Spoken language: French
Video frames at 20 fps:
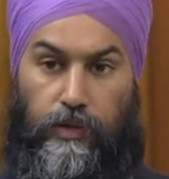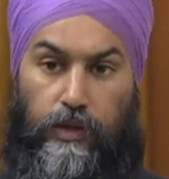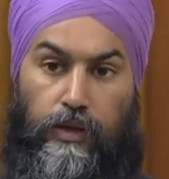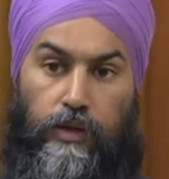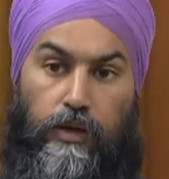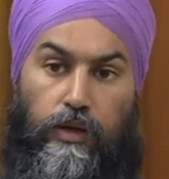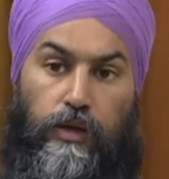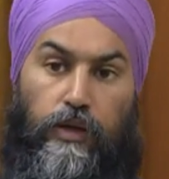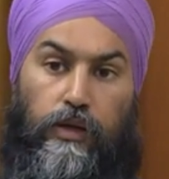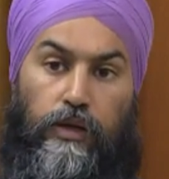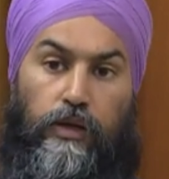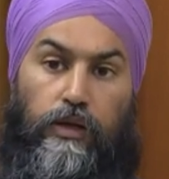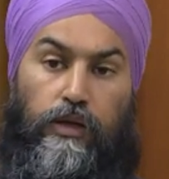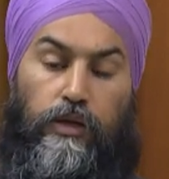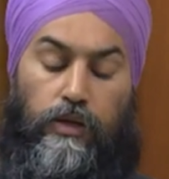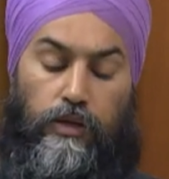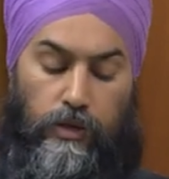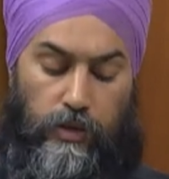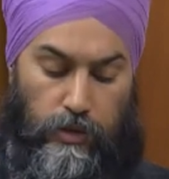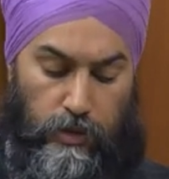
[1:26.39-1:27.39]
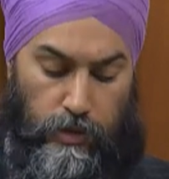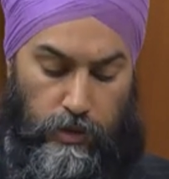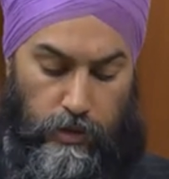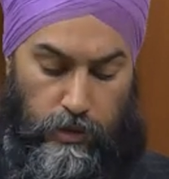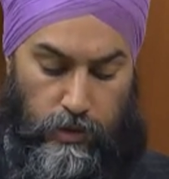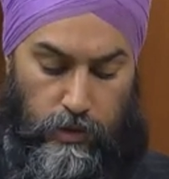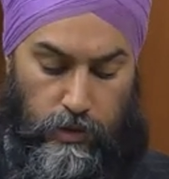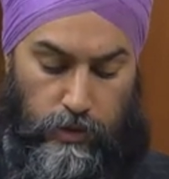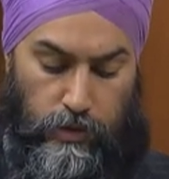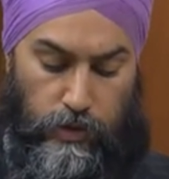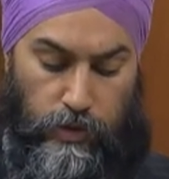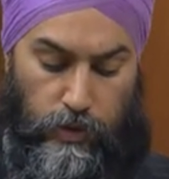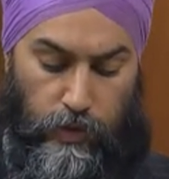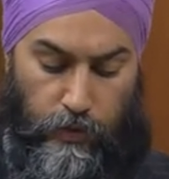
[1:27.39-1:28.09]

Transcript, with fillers: James McCourt.